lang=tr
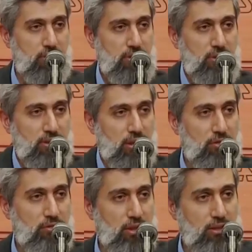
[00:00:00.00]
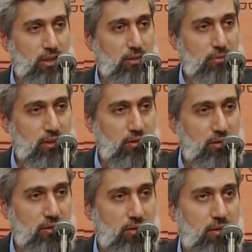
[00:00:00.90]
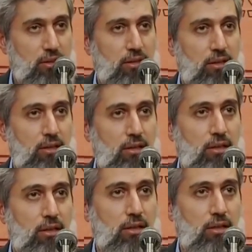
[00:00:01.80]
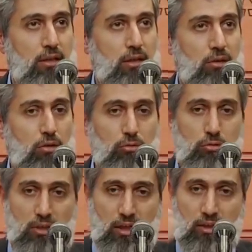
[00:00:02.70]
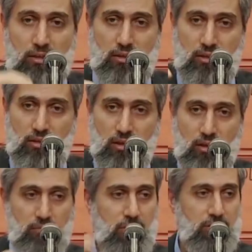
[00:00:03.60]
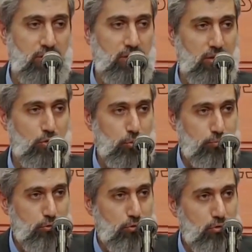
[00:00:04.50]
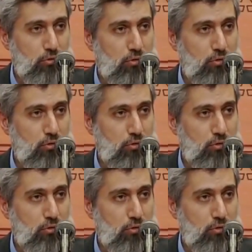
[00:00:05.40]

salı vereceğim dedi. Onun üzerine gitti kralın başından öptü.